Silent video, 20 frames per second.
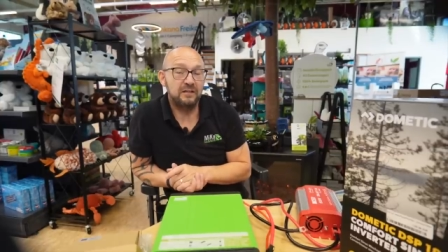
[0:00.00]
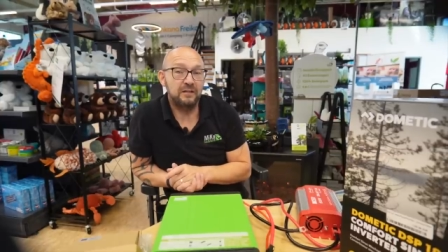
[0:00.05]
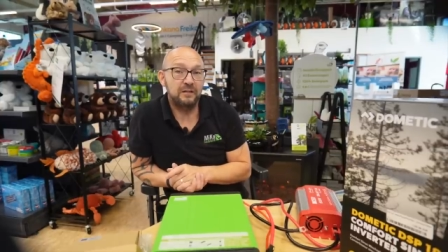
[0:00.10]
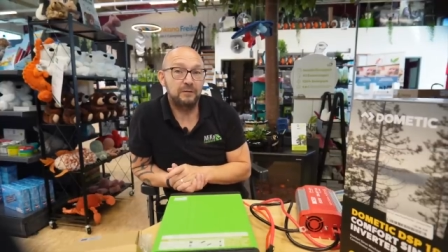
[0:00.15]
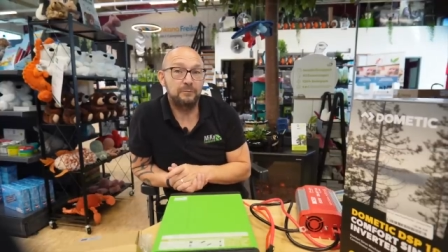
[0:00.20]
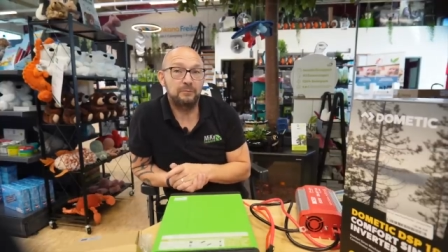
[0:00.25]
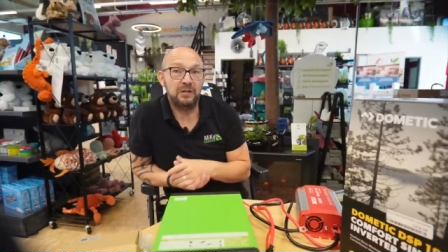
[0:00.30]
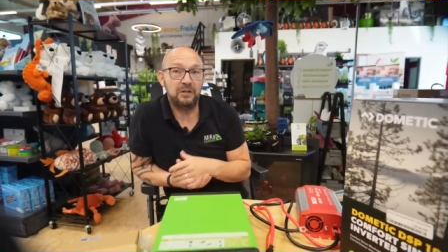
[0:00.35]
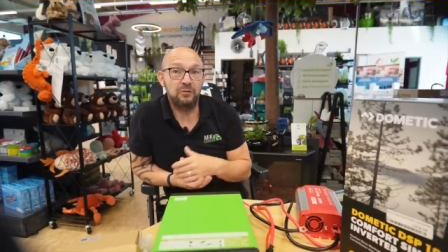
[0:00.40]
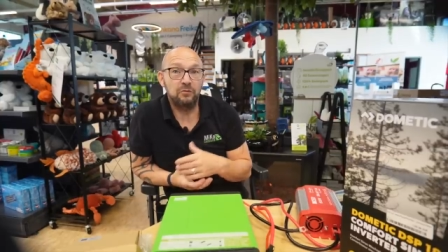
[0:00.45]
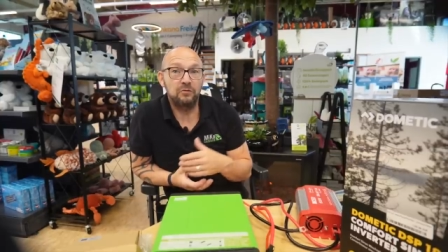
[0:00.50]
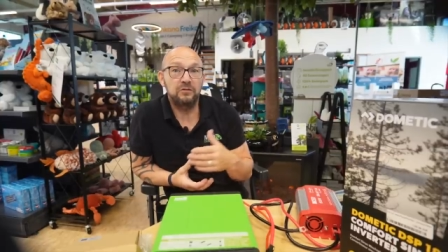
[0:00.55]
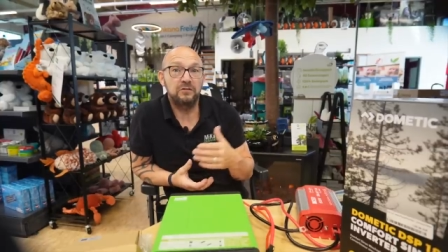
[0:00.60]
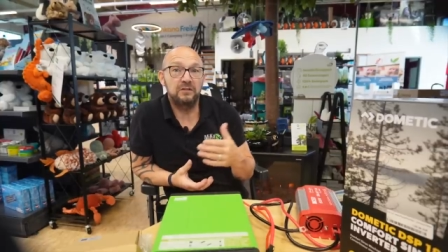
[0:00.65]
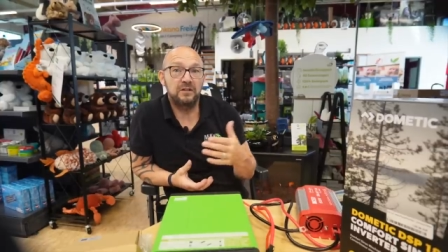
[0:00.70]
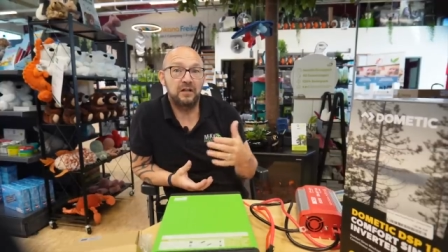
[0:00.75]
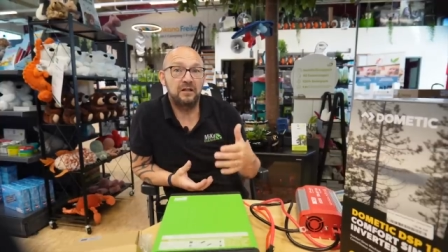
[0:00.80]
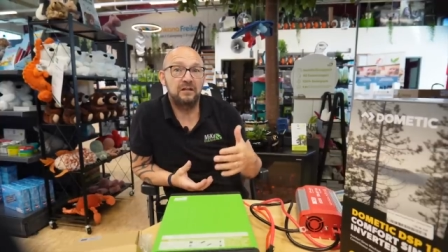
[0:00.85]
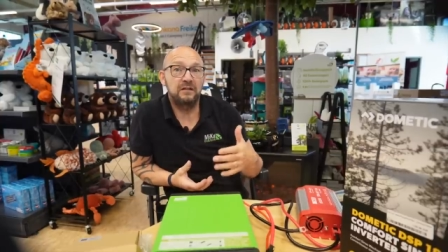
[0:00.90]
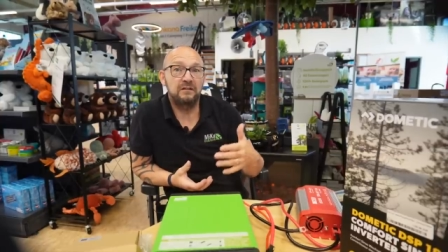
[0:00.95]
ich brauche
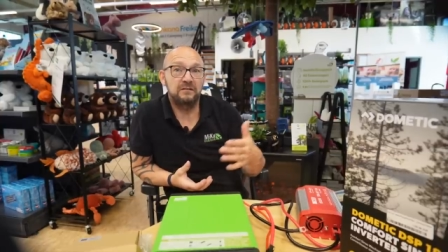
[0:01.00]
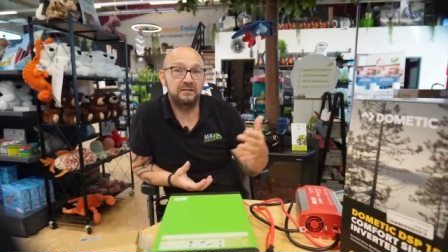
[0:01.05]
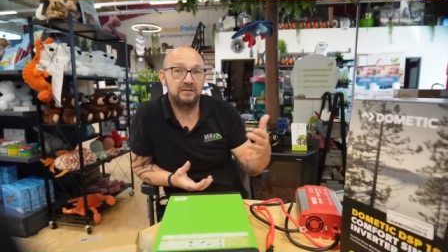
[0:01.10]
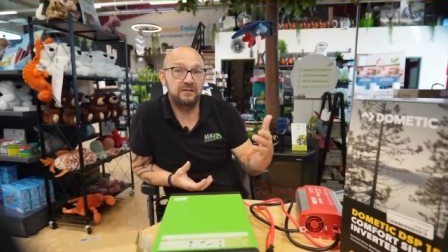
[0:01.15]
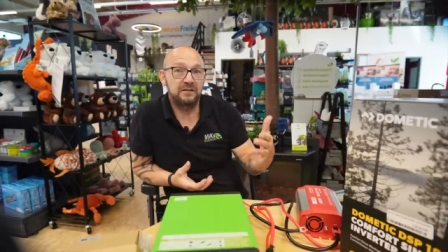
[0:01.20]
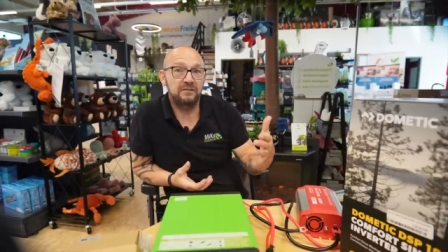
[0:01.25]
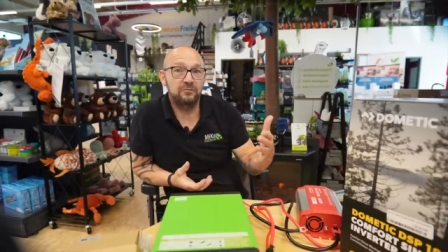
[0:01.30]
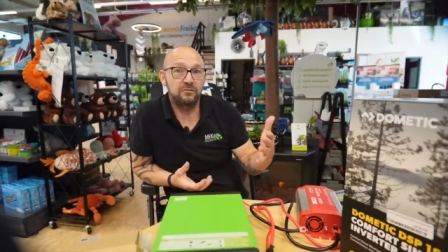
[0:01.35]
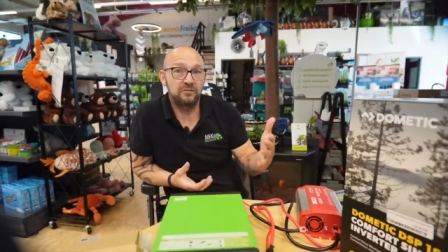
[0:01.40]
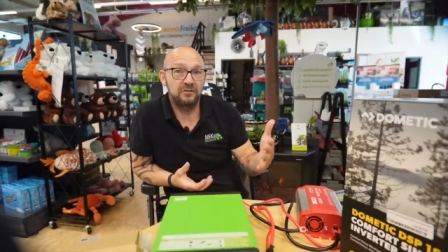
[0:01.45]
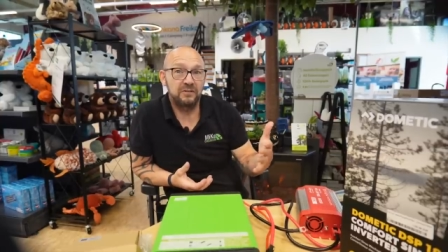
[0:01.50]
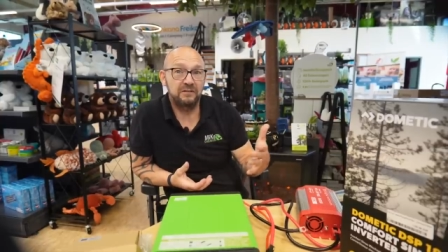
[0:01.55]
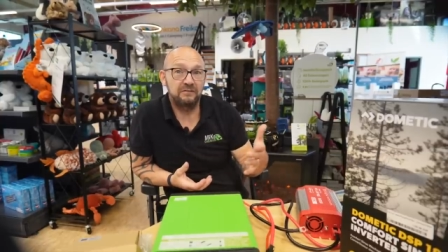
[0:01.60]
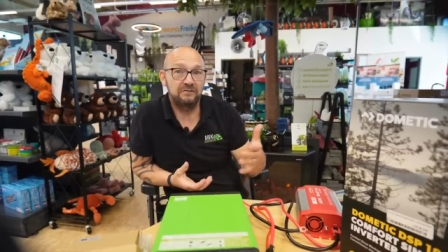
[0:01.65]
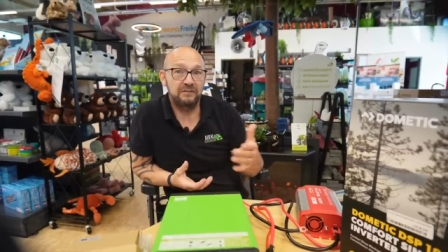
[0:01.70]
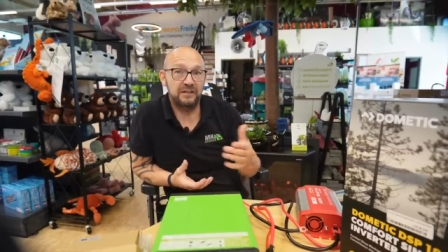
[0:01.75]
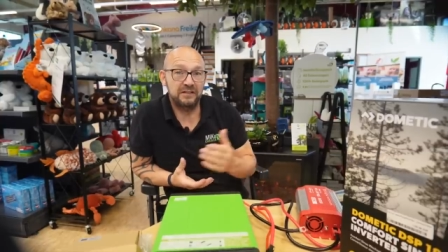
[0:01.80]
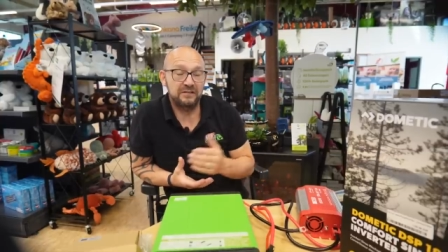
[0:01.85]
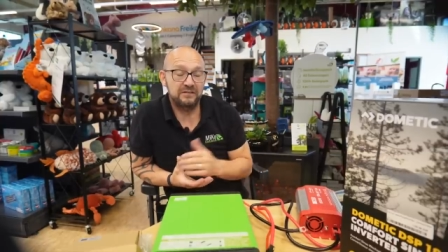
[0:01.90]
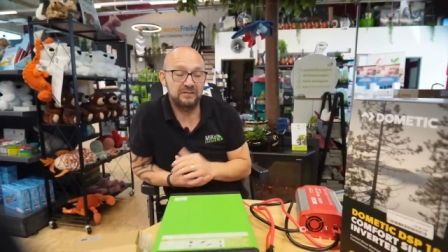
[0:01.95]
da den und
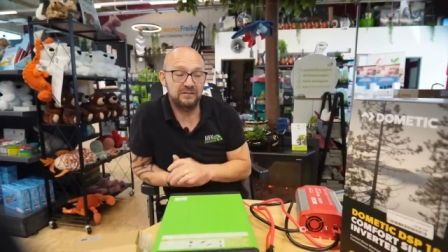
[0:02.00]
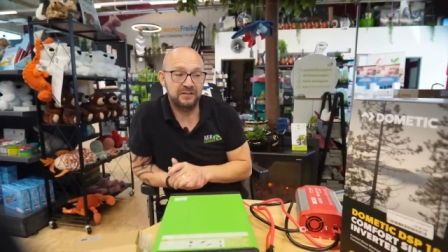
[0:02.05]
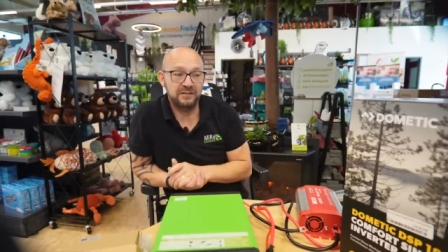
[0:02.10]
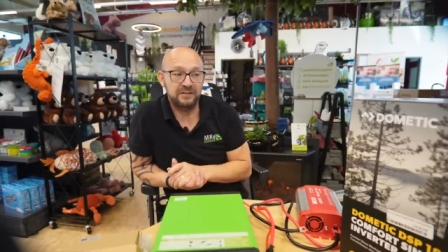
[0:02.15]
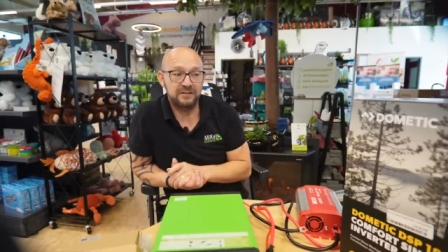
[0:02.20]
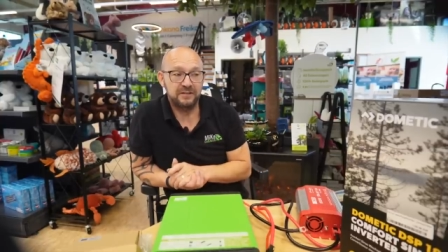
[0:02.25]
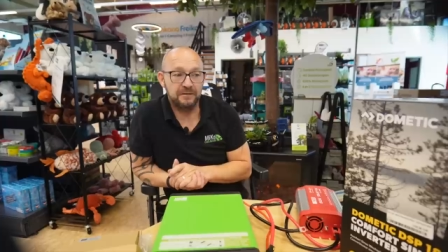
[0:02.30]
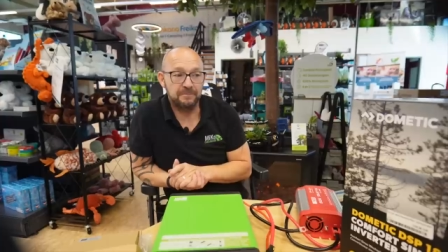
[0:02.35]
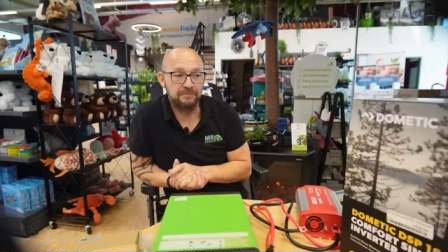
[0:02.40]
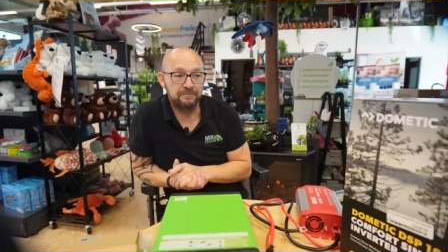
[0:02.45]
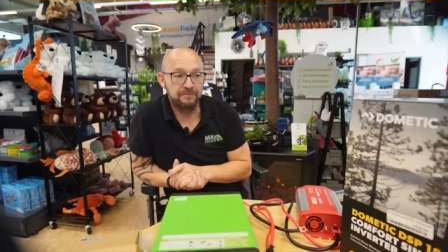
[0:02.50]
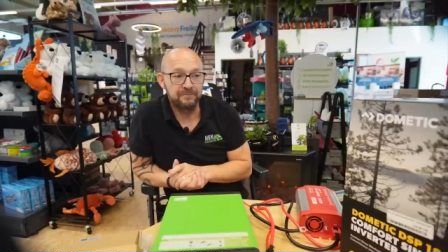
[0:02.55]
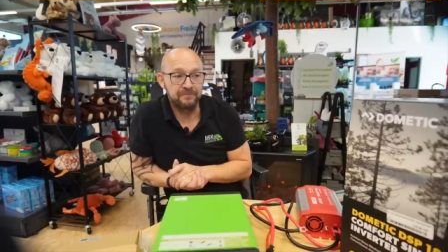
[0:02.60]
den Wechselrichter.